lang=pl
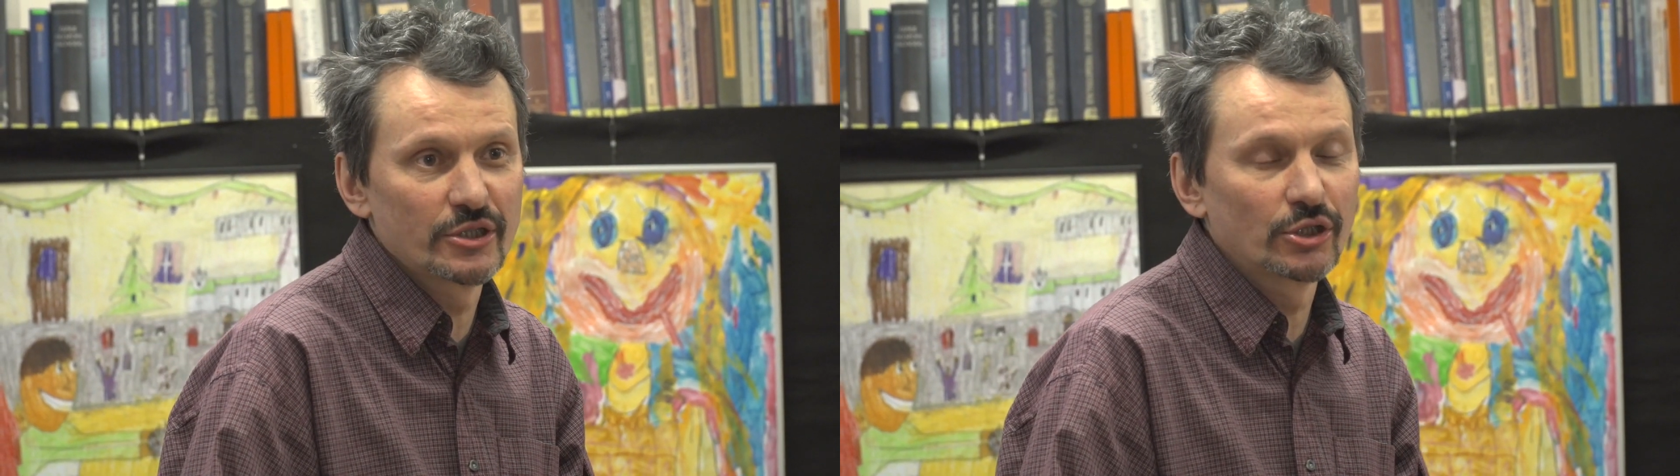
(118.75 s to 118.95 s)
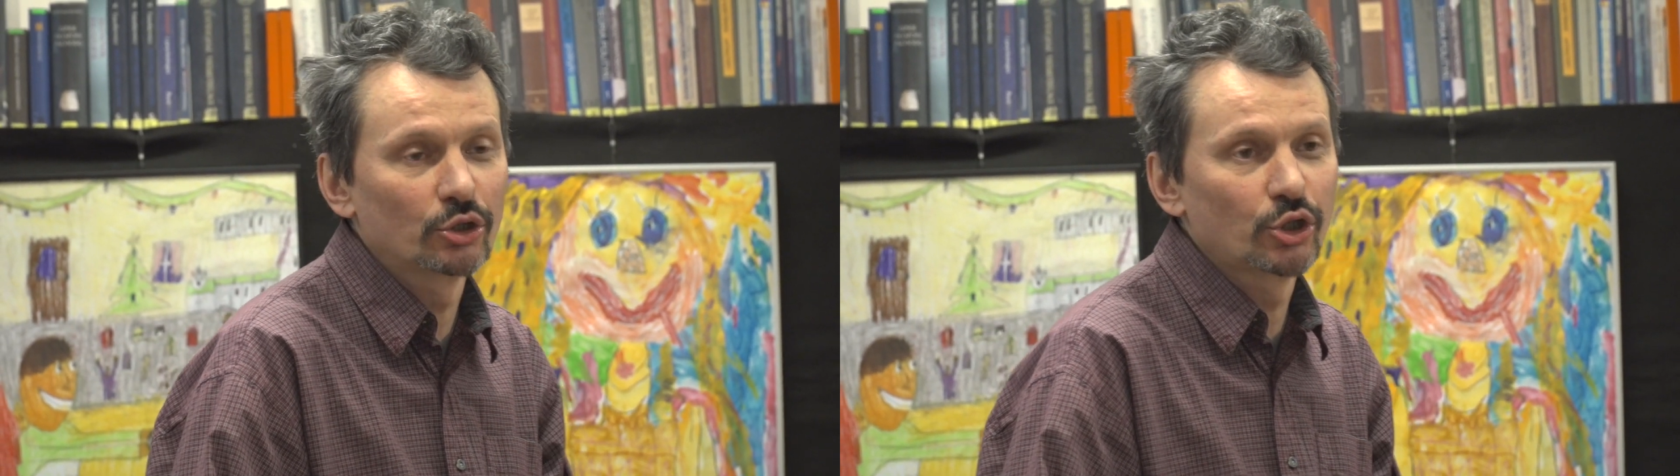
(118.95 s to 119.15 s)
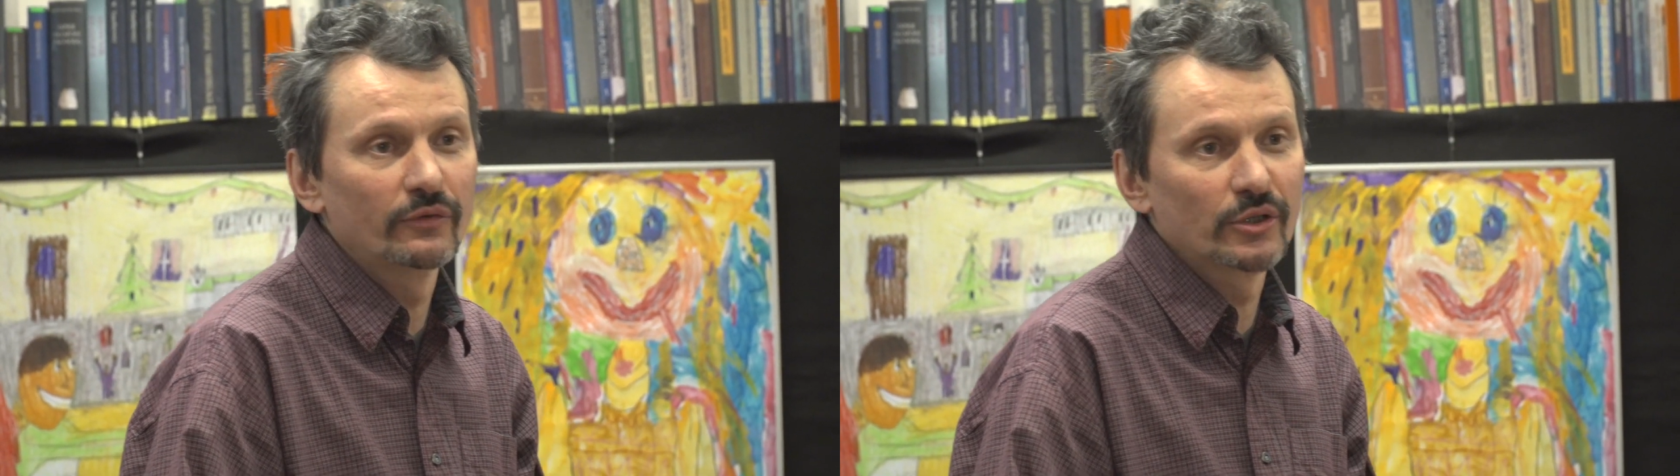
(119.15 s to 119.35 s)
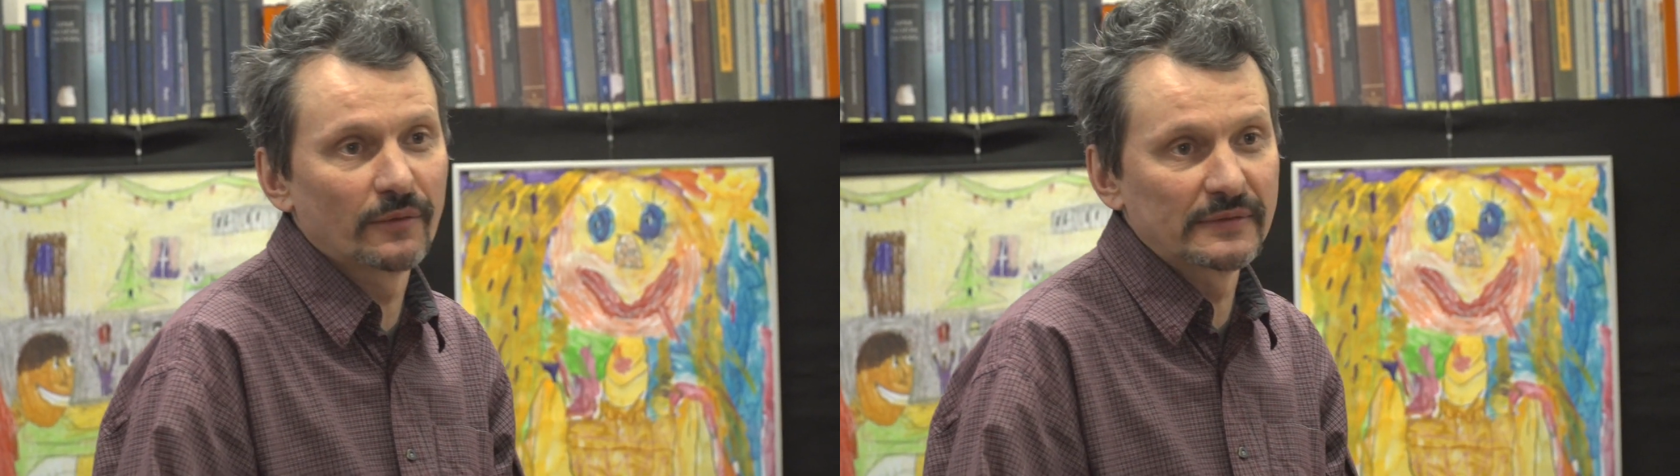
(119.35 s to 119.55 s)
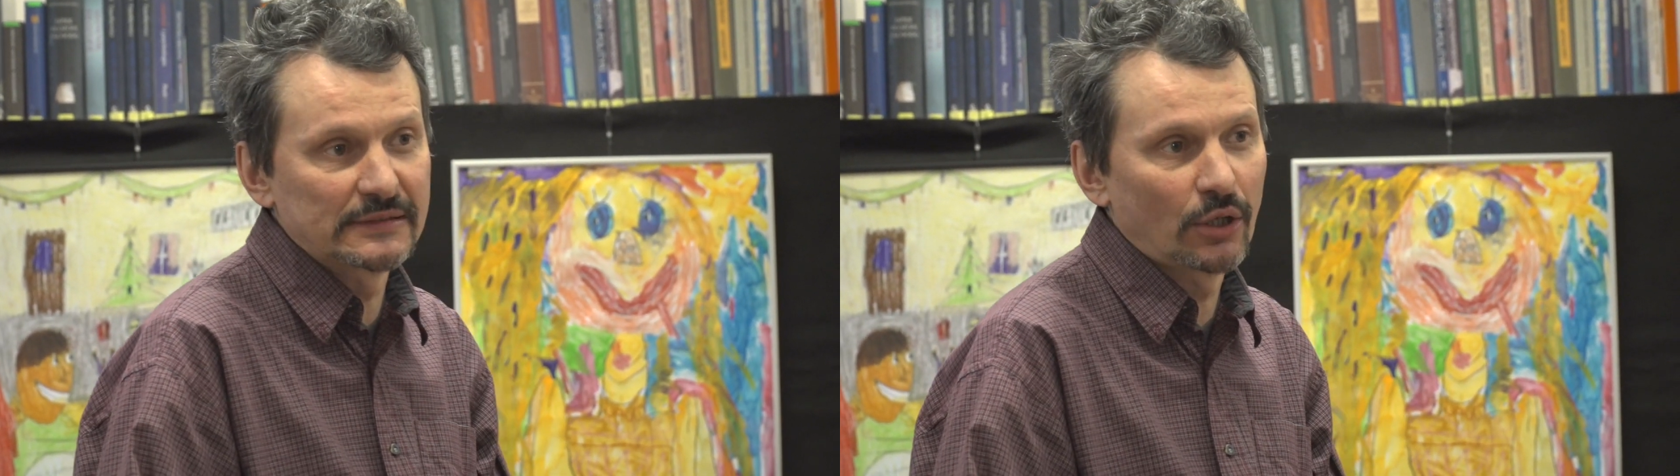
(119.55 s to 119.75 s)
czyli
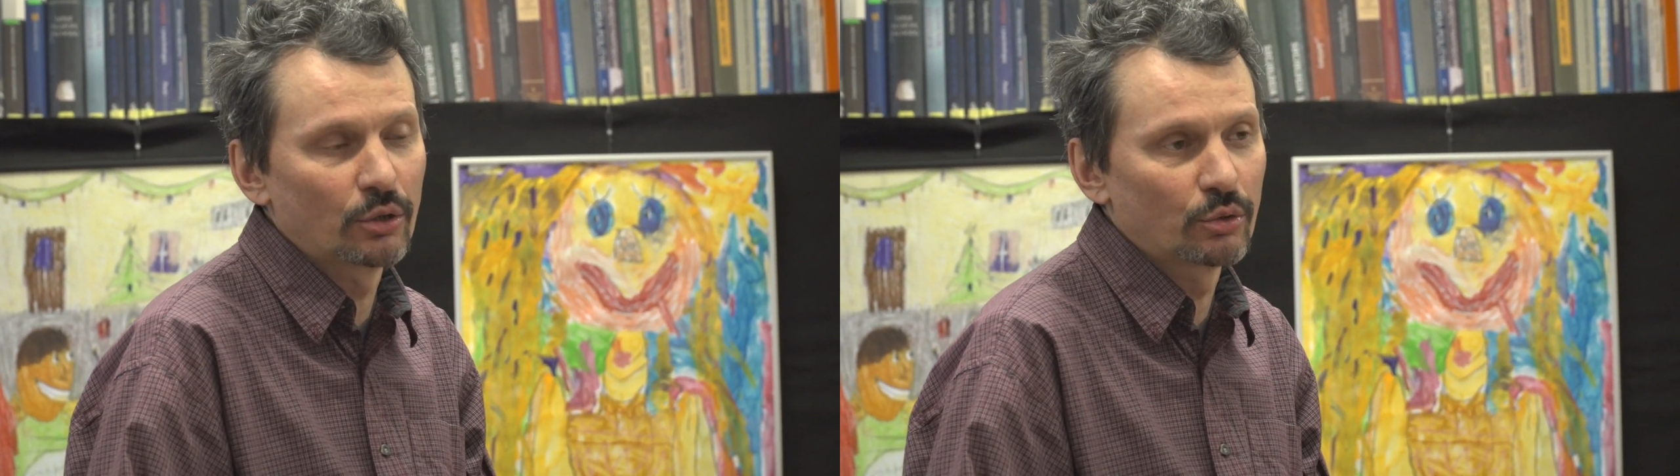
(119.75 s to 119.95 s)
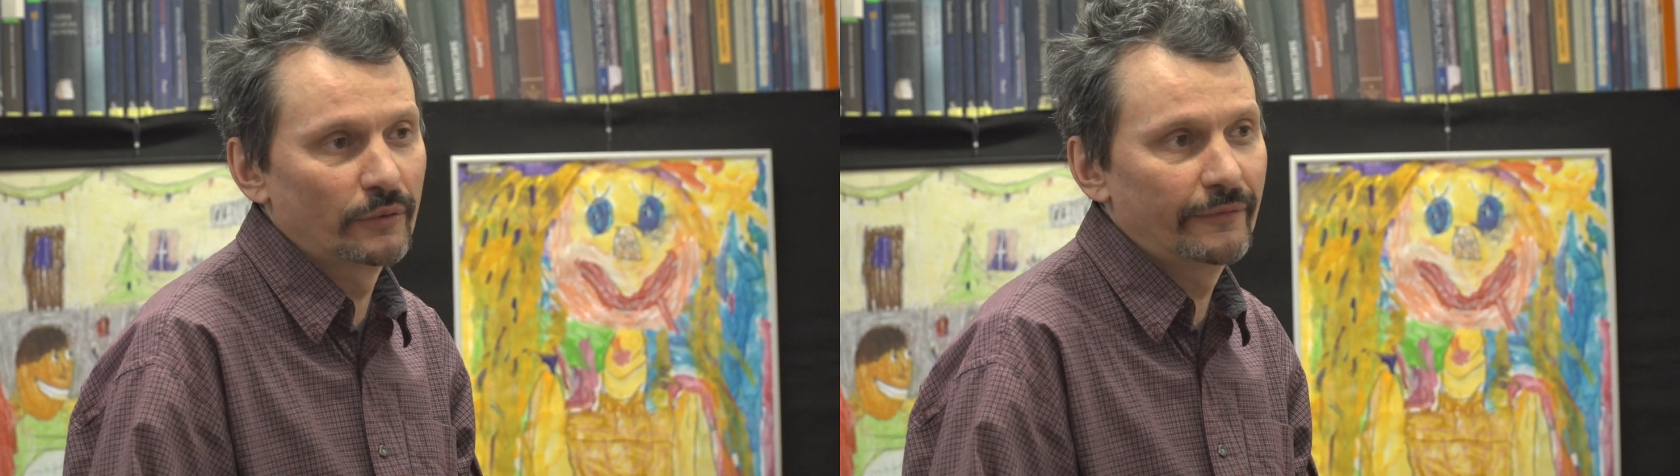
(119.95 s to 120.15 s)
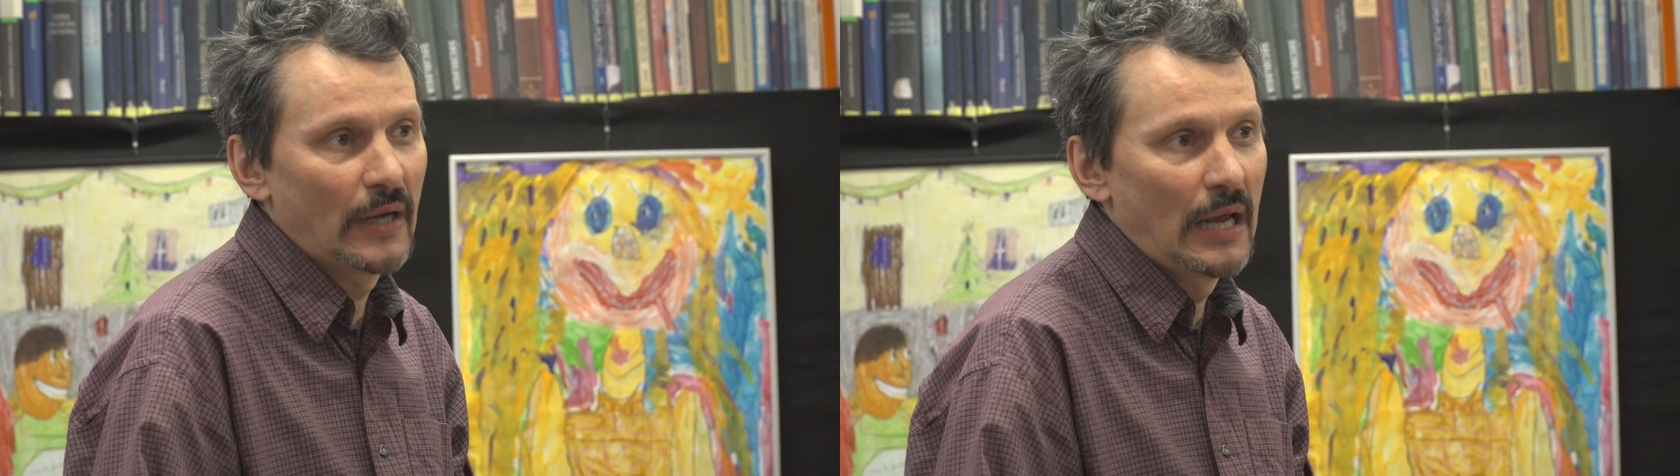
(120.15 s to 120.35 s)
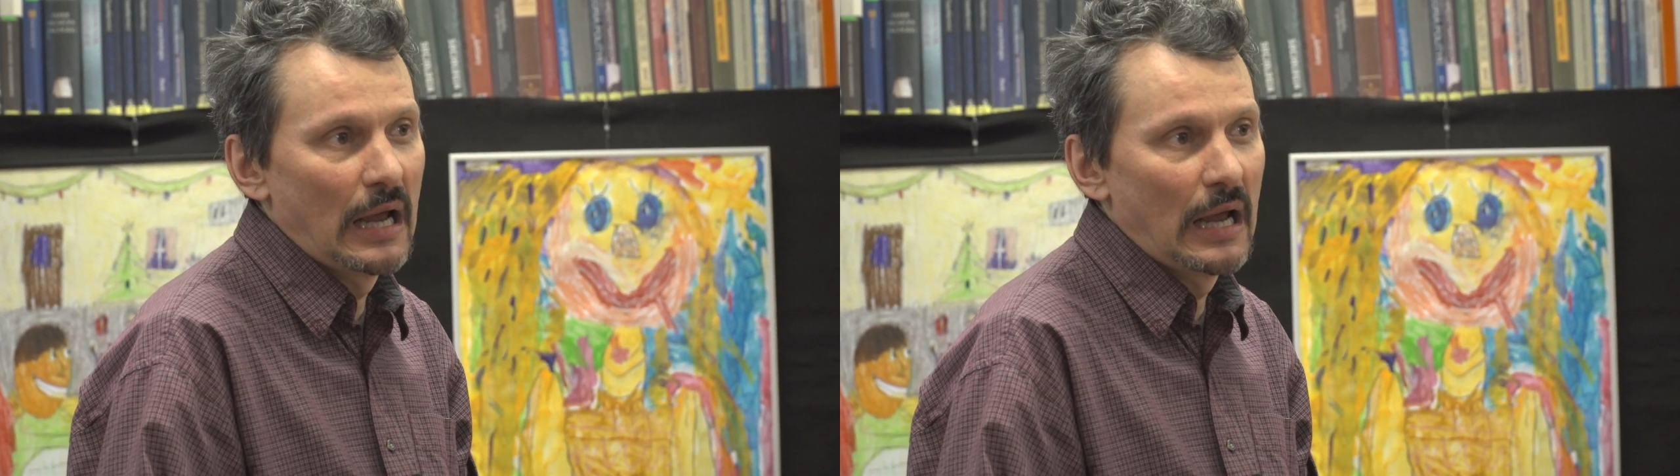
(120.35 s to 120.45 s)
gotowych wzorów,